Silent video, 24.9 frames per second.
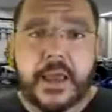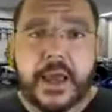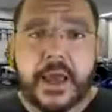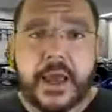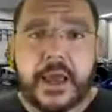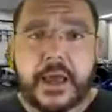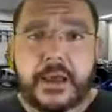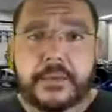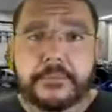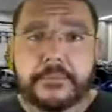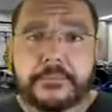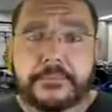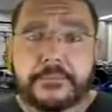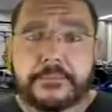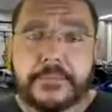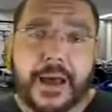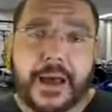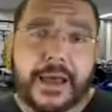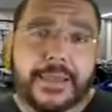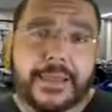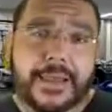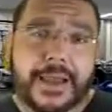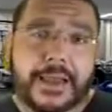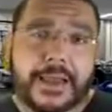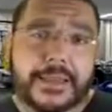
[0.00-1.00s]
é,
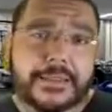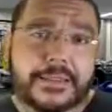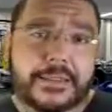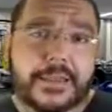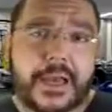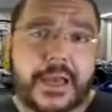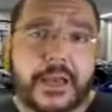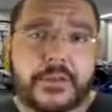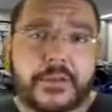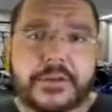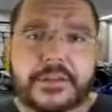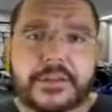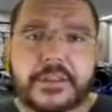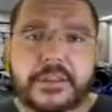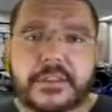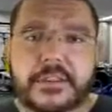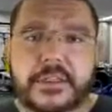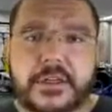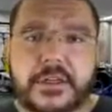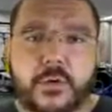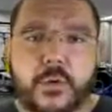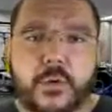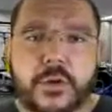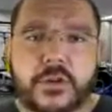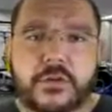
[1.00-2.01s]
analisando esse
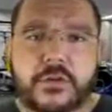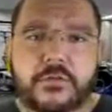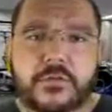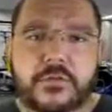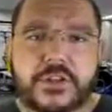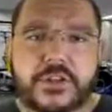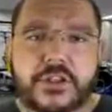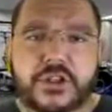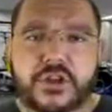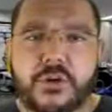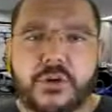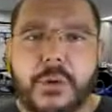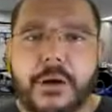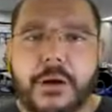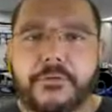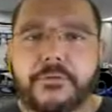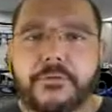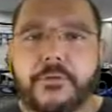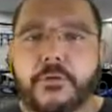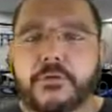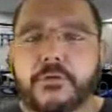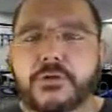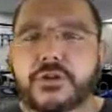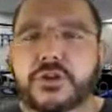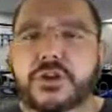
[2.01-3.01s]
circuito, você tinha uma
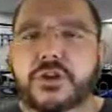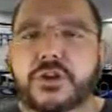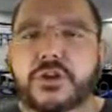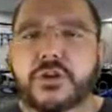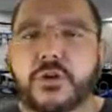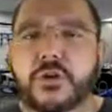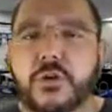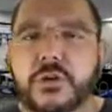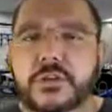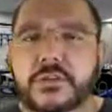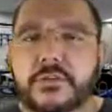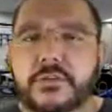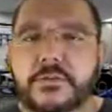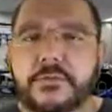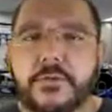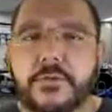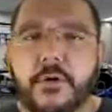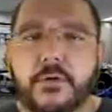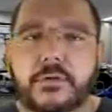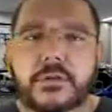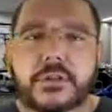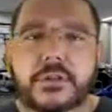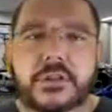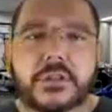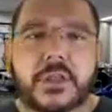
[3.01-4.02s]
fonte de 12
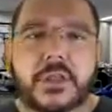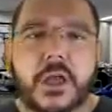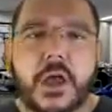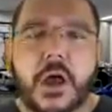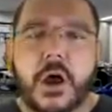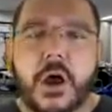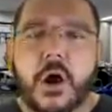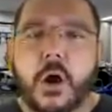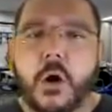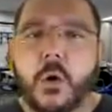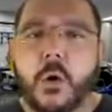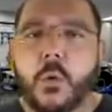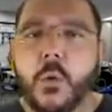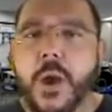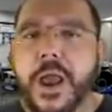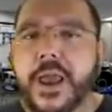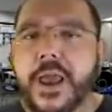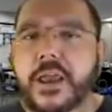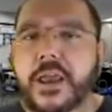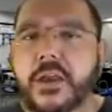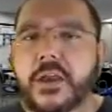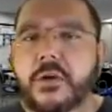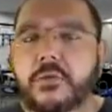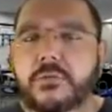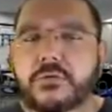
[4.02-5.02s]
volts, um
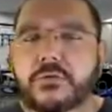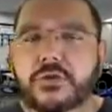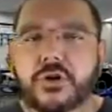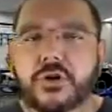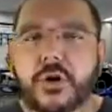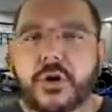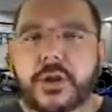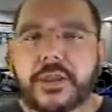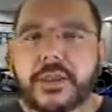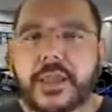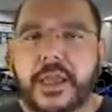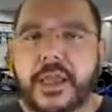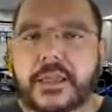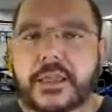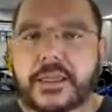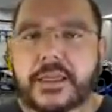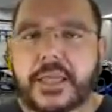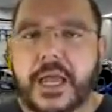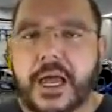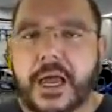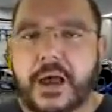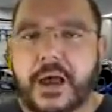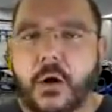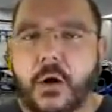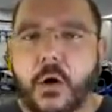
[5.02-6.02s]
R1 de
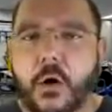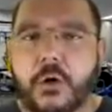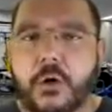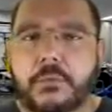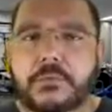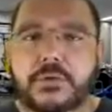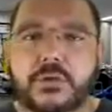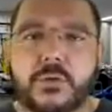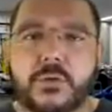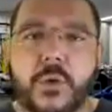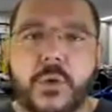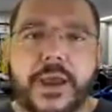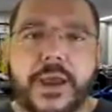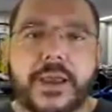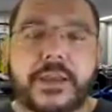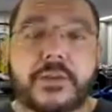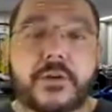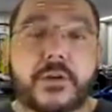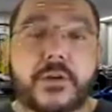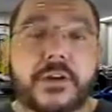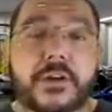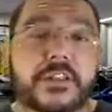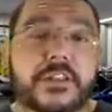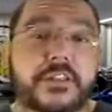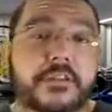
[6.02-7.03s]
80 ohms, um
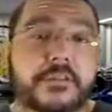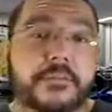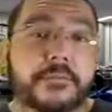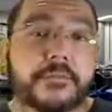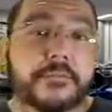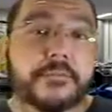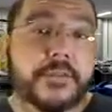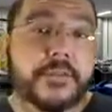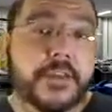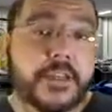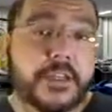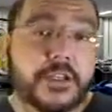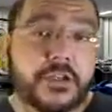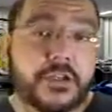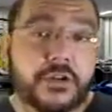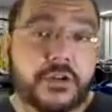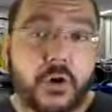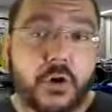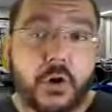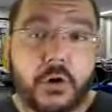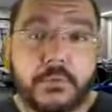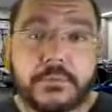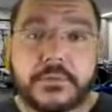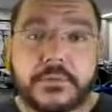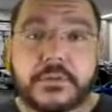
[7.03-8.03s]
R2 de 20
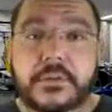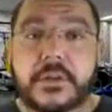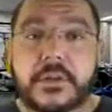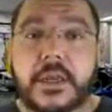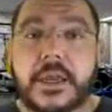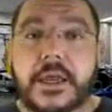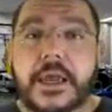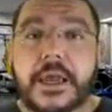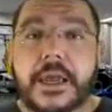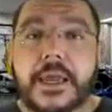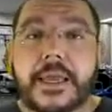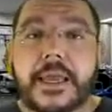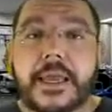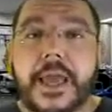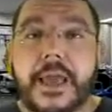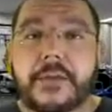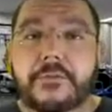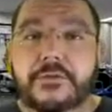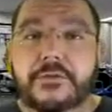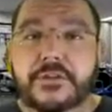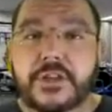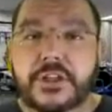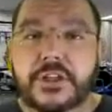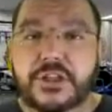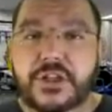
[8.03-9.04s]
ohms. E aí
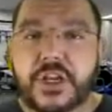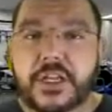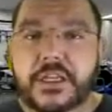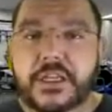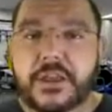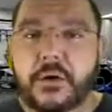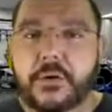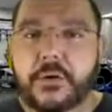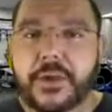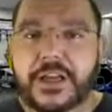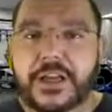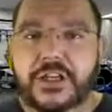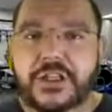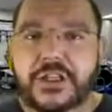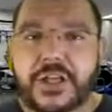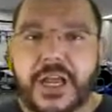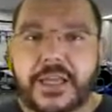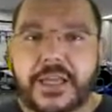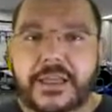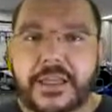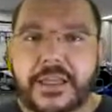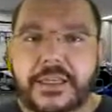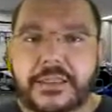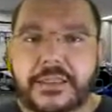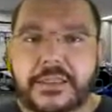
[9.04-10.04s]
você tinha então que achar
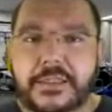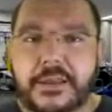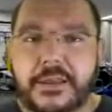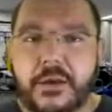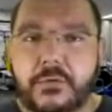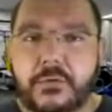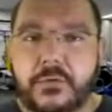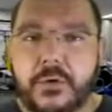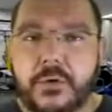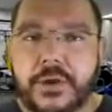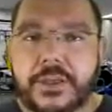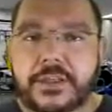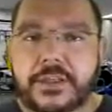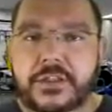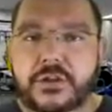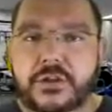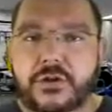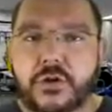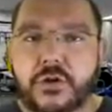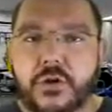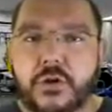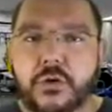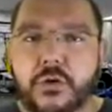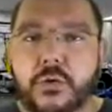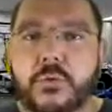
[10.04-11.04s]
a tensão no
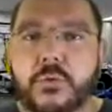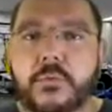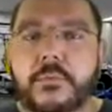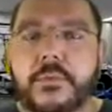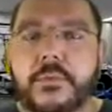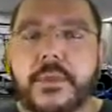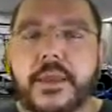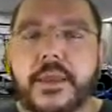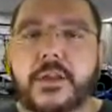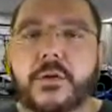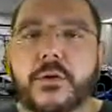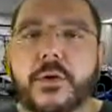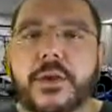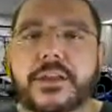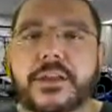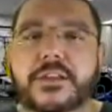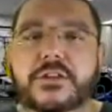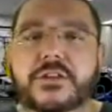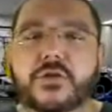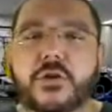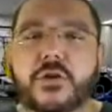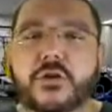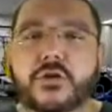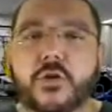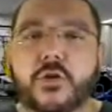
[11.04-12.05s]
resistor 1 e no
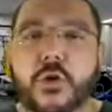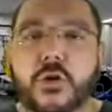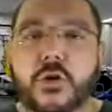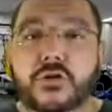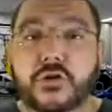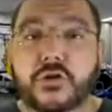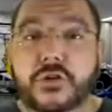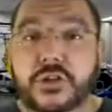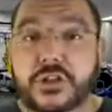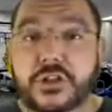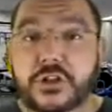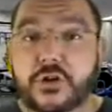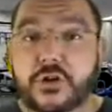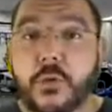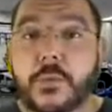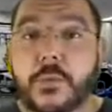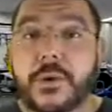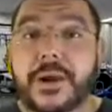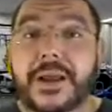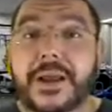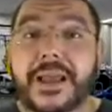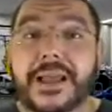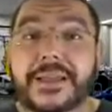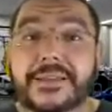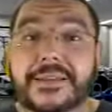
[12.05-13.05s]
resistor 2, ou seja,
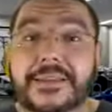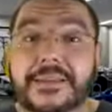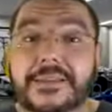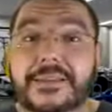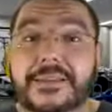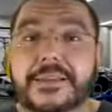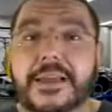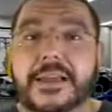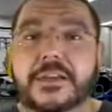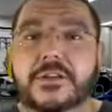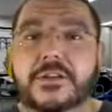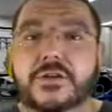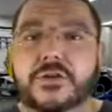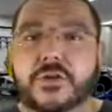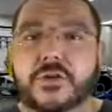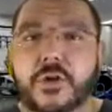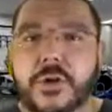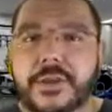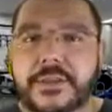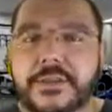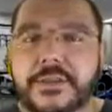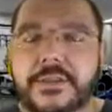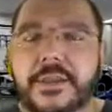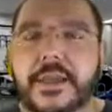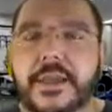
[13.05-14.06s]
como que essas
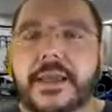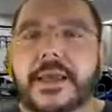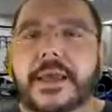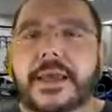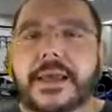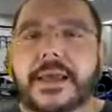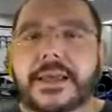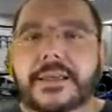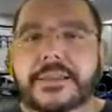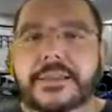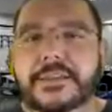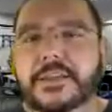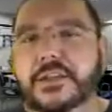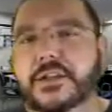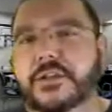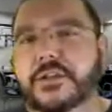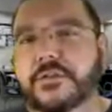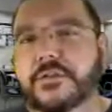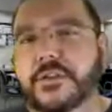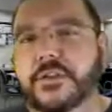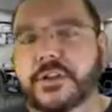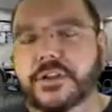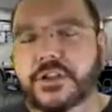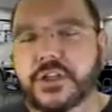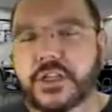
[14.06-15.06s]
tensões se
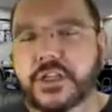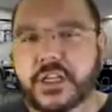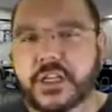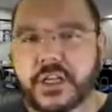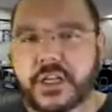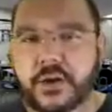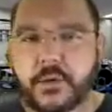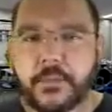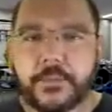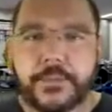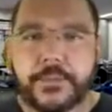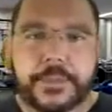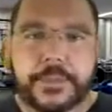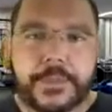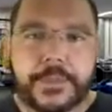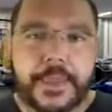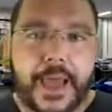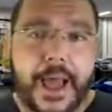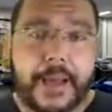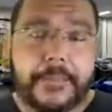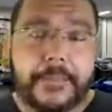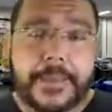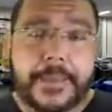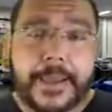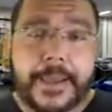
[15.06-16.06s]
dividiriam,
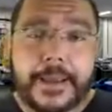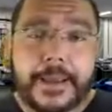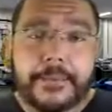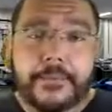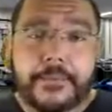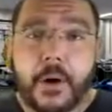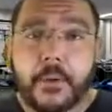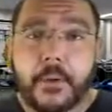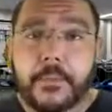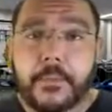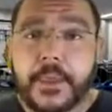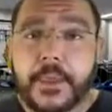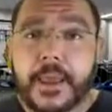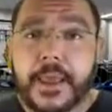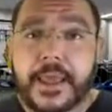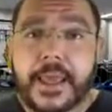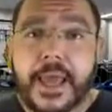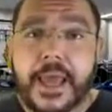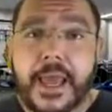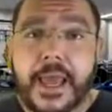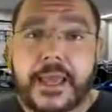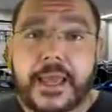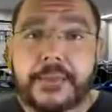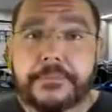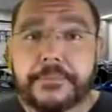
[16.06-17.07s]
tá? Bom,
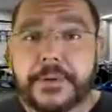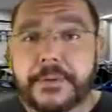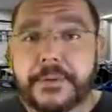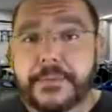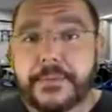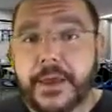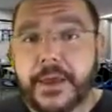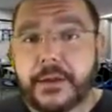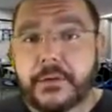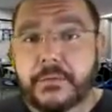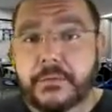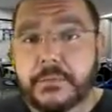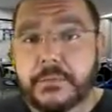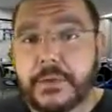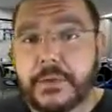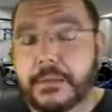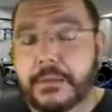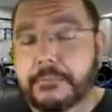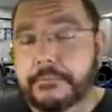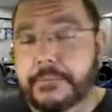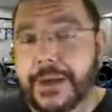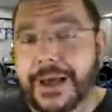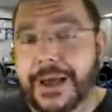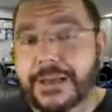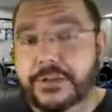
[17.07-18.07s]
e aí primeiro
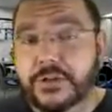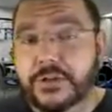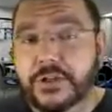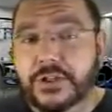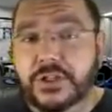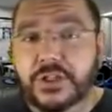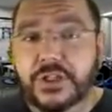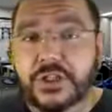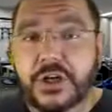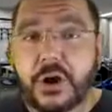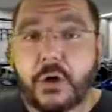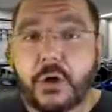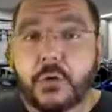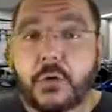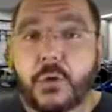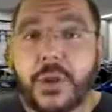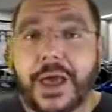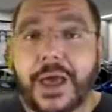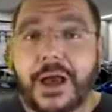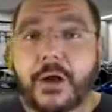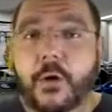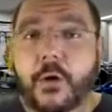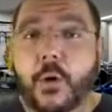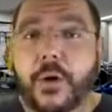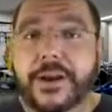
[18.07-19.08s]
passo a gente
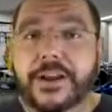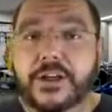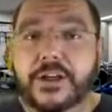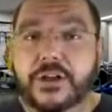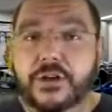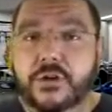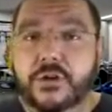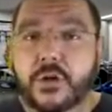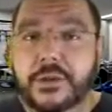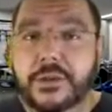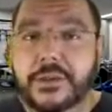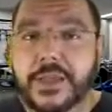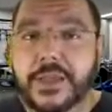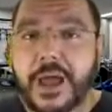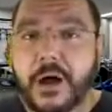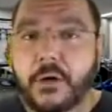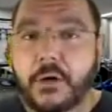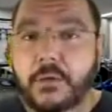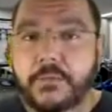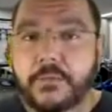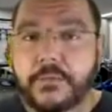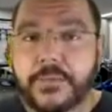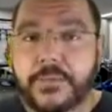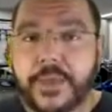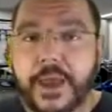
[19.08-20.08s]
calcular a corrente
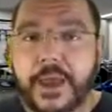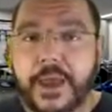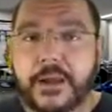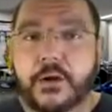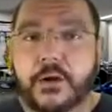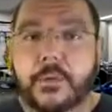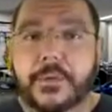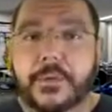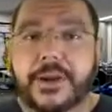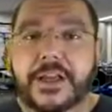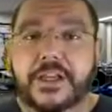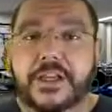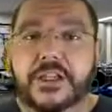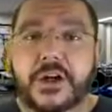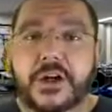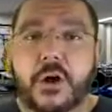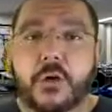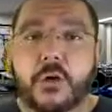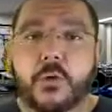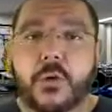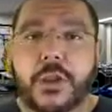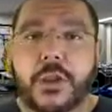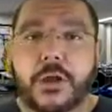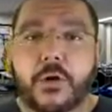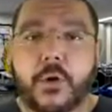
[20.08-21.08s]
total, né? Como que a gente
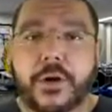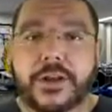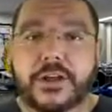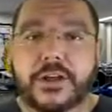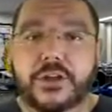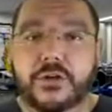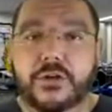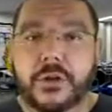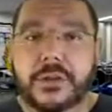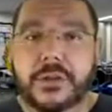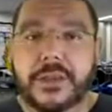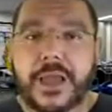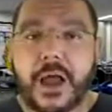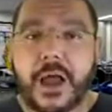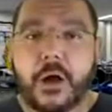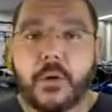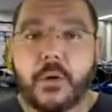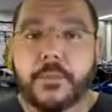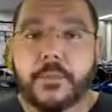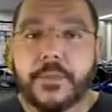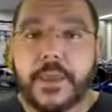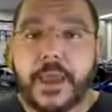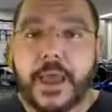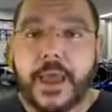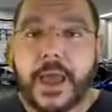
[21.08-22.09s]
calcula a corrente
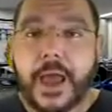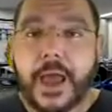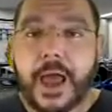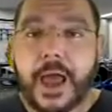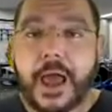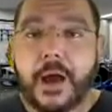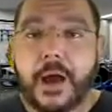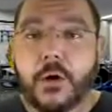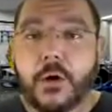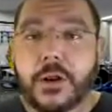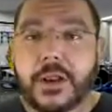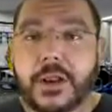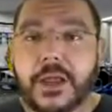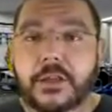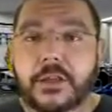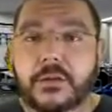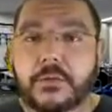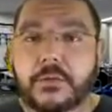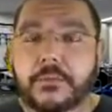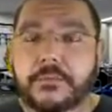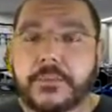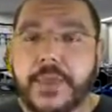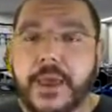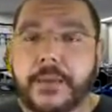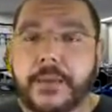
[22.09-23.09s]
total? É,
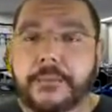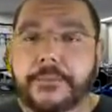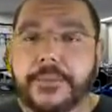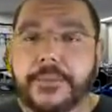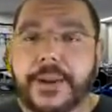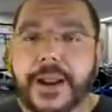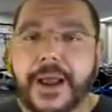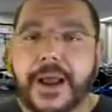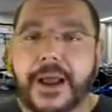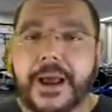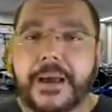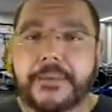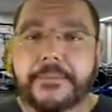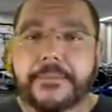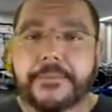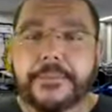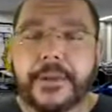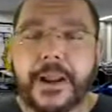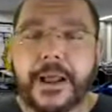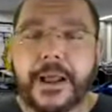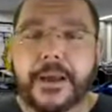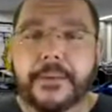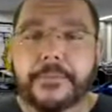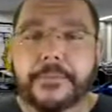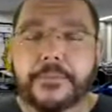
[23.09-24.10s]
olhando né, para
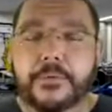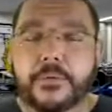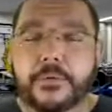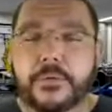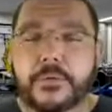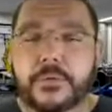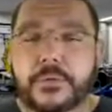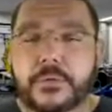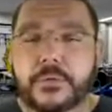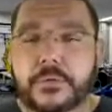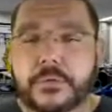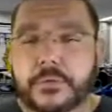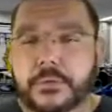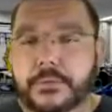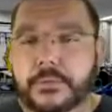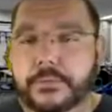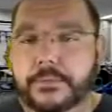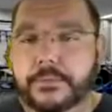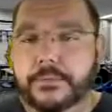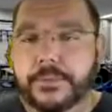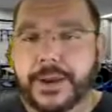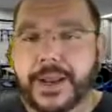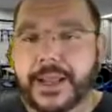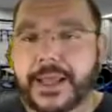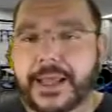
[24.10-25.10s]

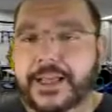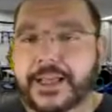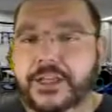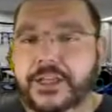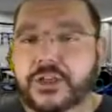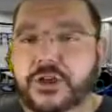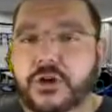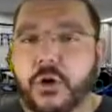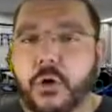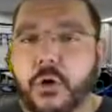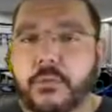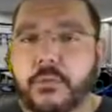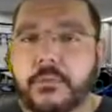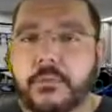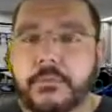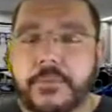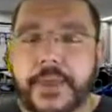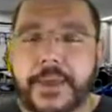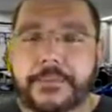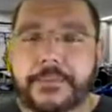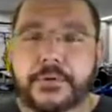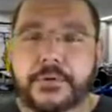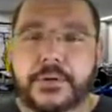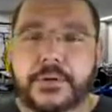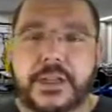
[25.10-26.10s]
a lei de Ohm,
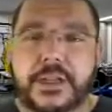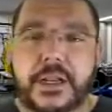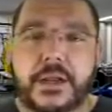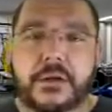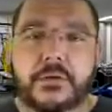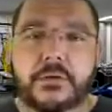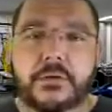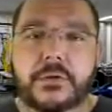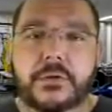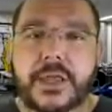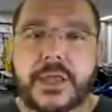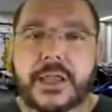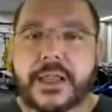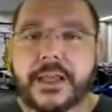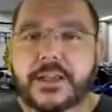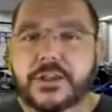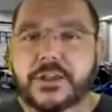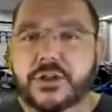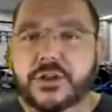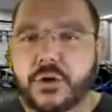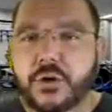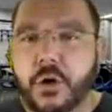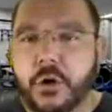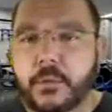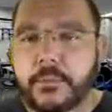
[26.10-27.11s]
né, para o triângulo da lei
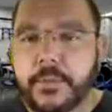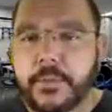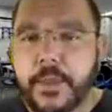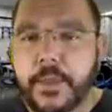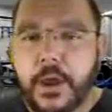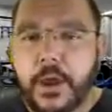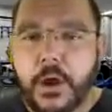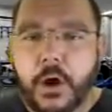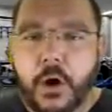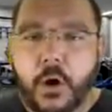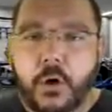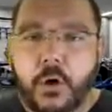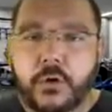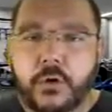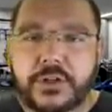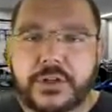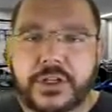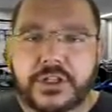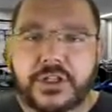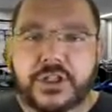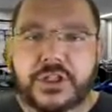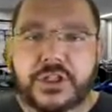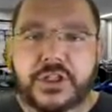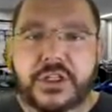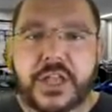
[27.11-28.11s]
de Ohm, onde
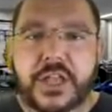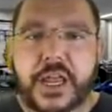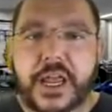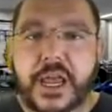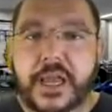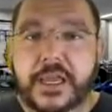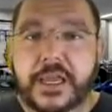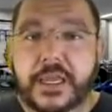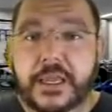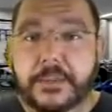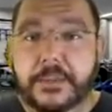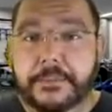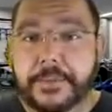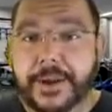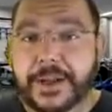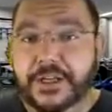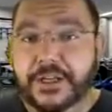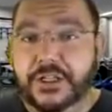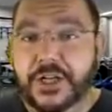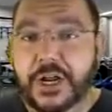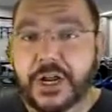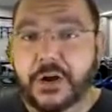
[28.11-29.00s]
a gente tem aqui para achar